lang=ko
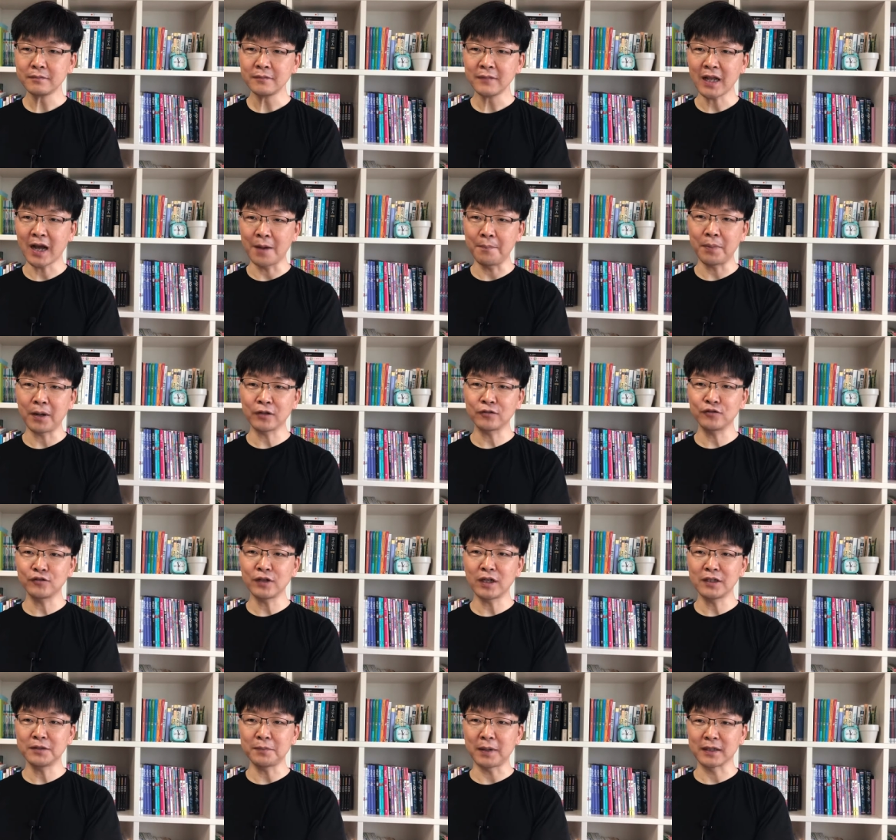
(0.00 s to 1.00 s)
아빠가
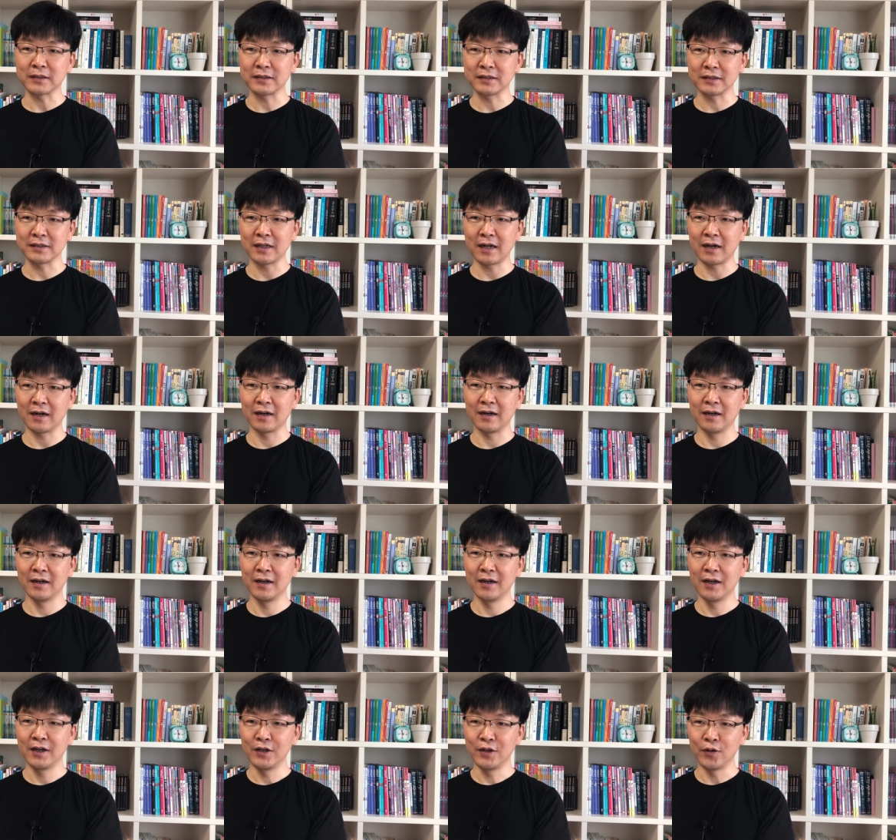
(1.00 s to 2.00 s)
투자하는 방식이랑
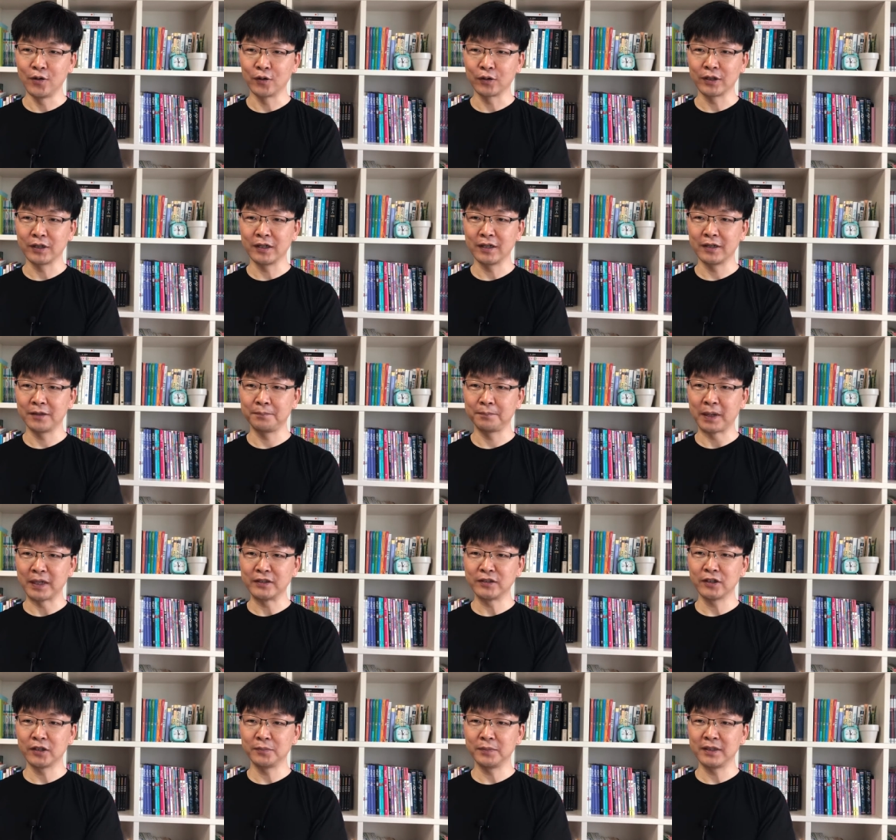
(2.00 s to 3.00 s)
여기
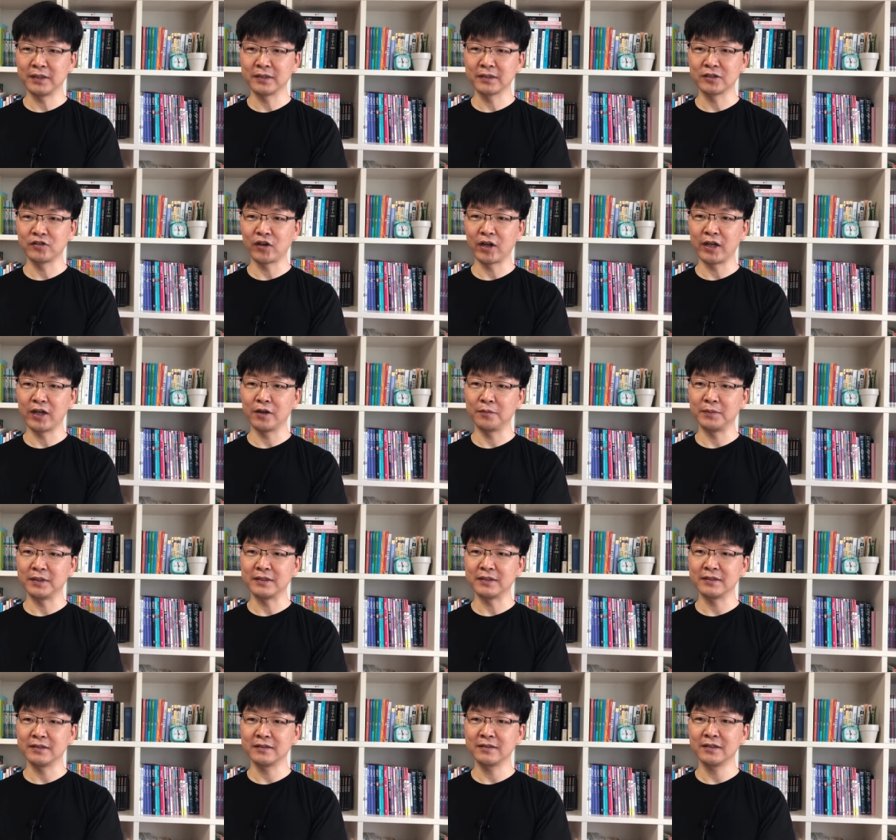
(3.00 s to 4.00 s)
벤저민 그레이엄이
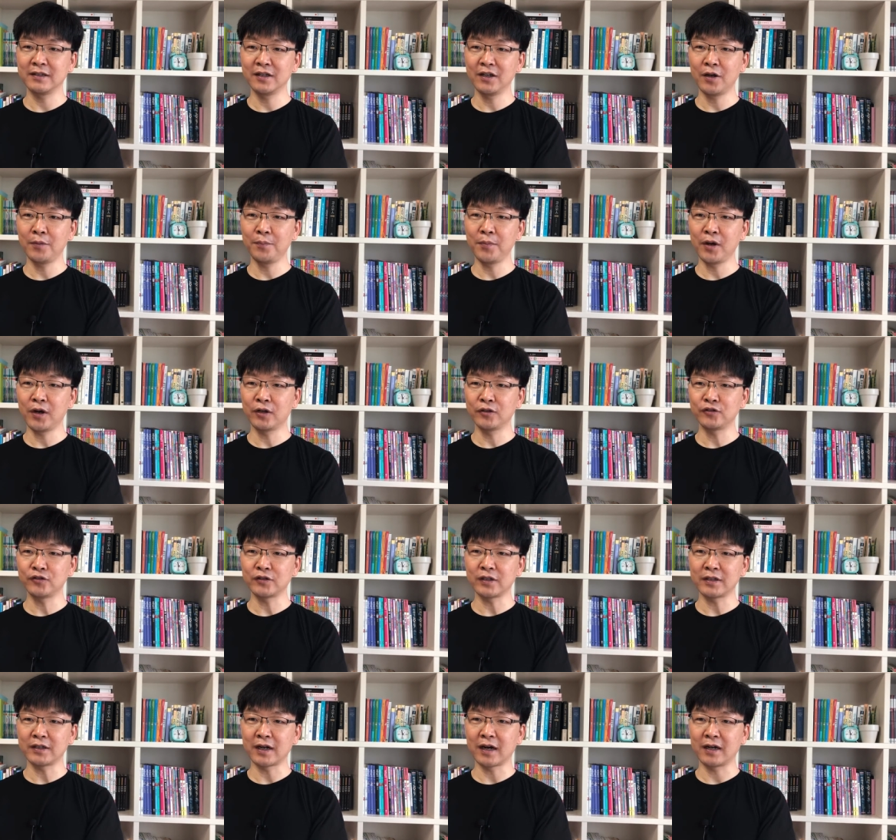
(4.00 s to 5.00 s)
쓴 현명한
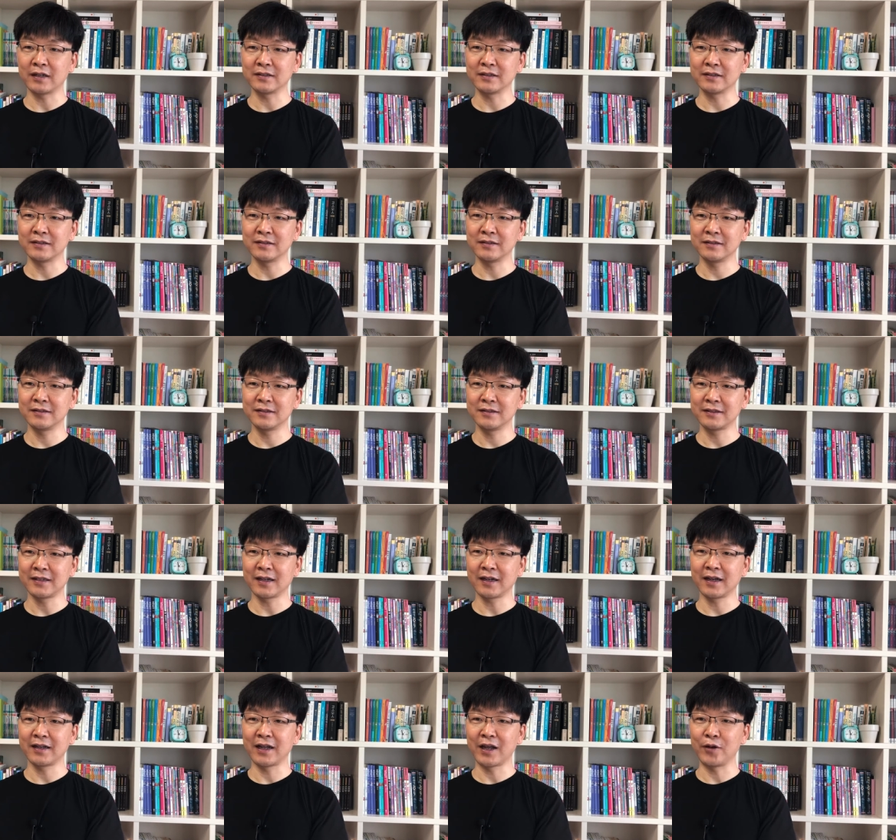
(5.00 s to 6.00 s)
투자자가 쓴
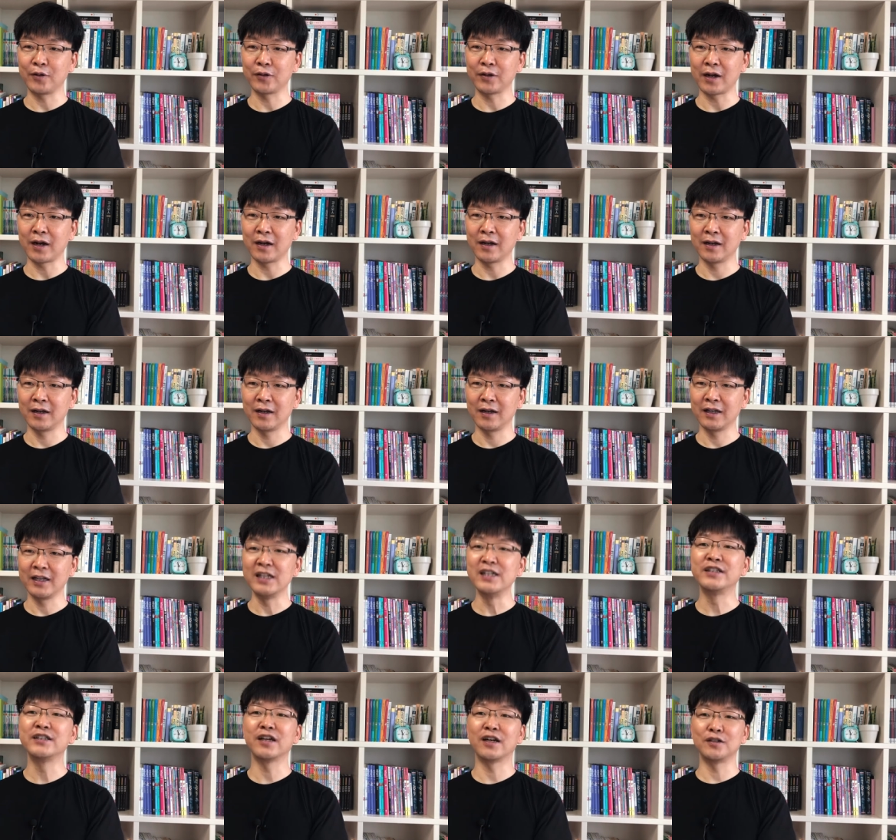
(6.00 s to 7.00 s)
책의 내용이랑
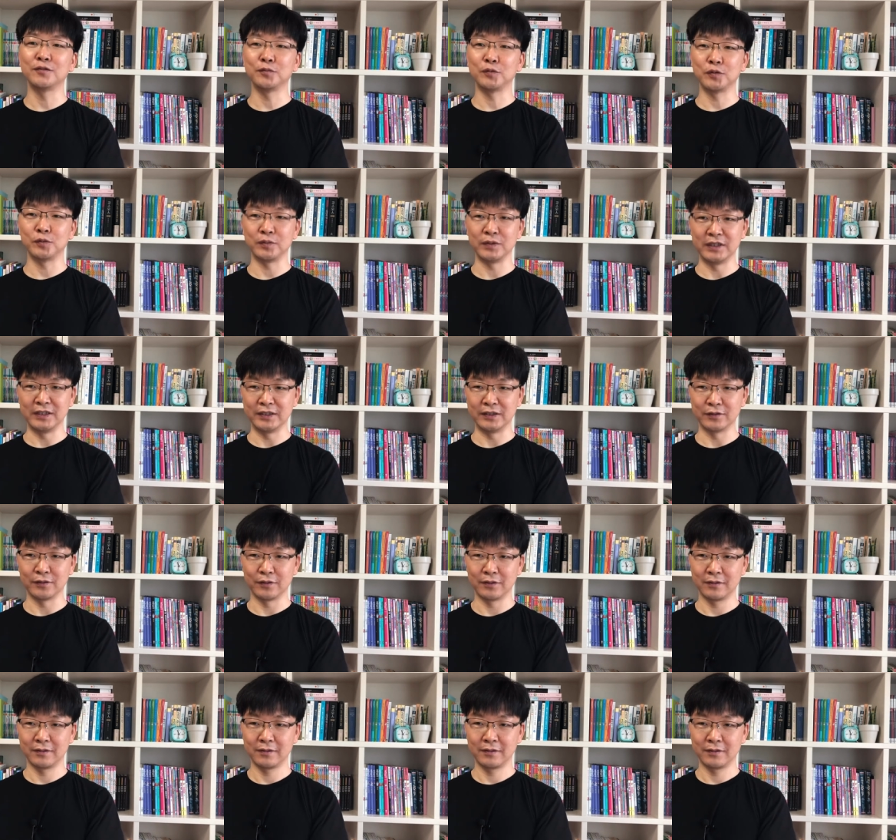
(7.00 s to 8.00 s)
일치하는 부분이 있어.
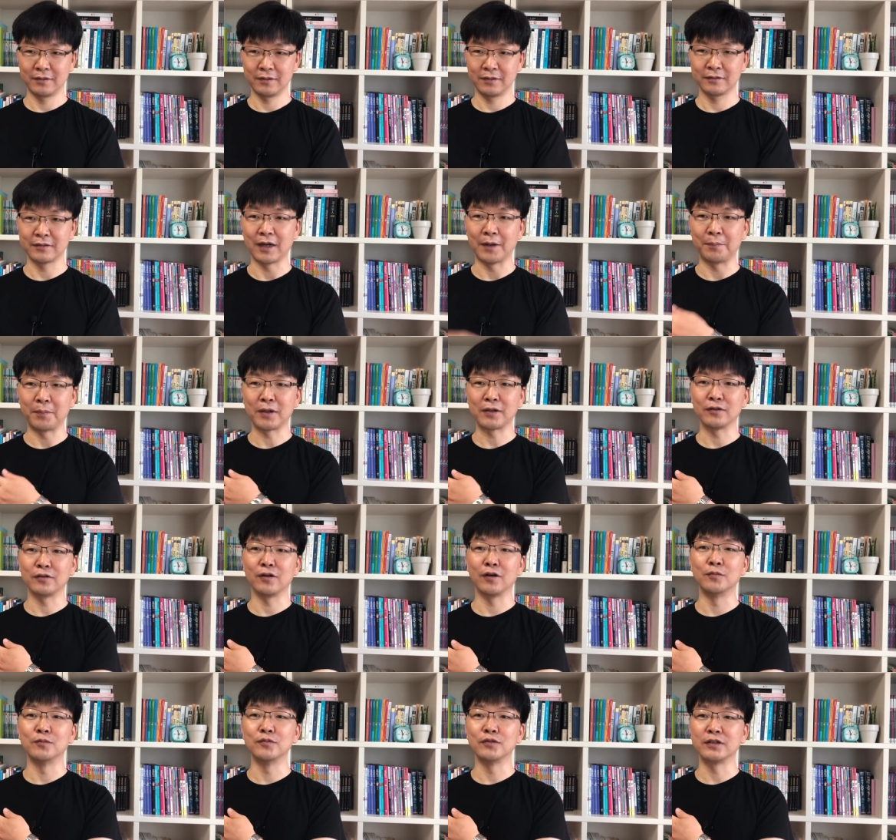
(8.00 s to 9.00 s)
아빠는
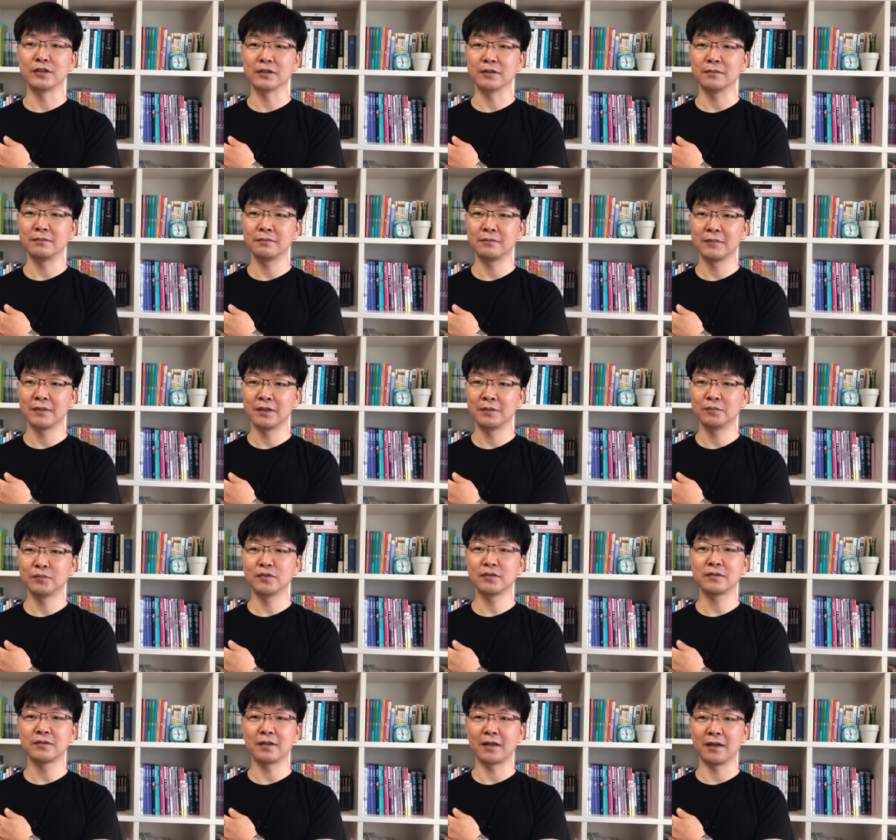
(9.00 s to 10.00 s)
너무 지금
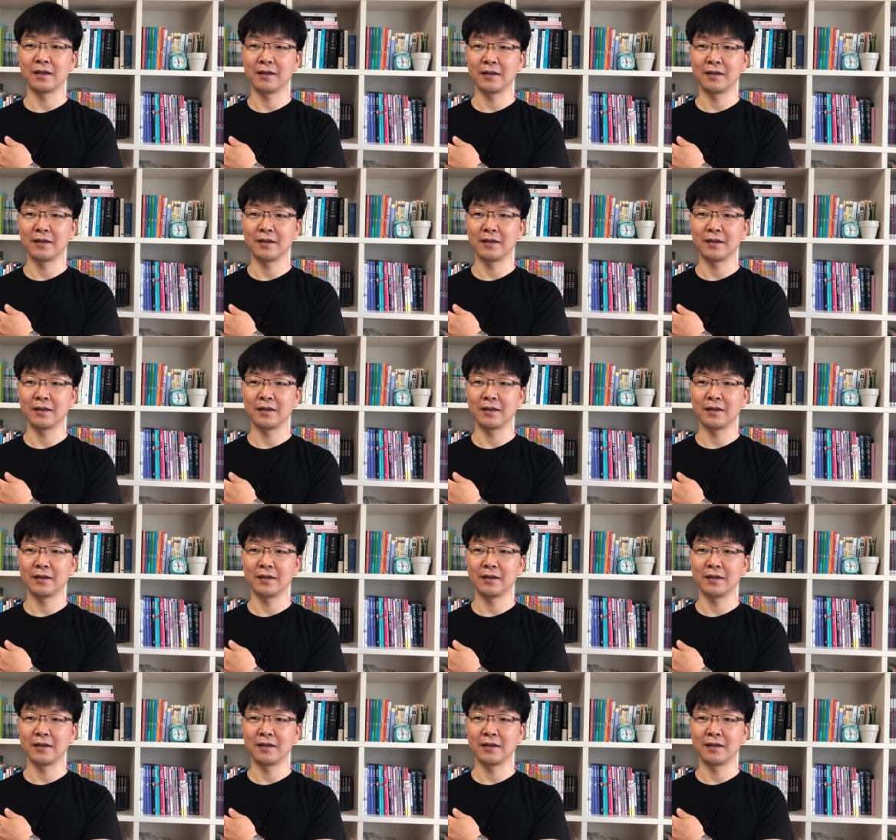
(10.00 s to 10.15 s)
뿌듯해.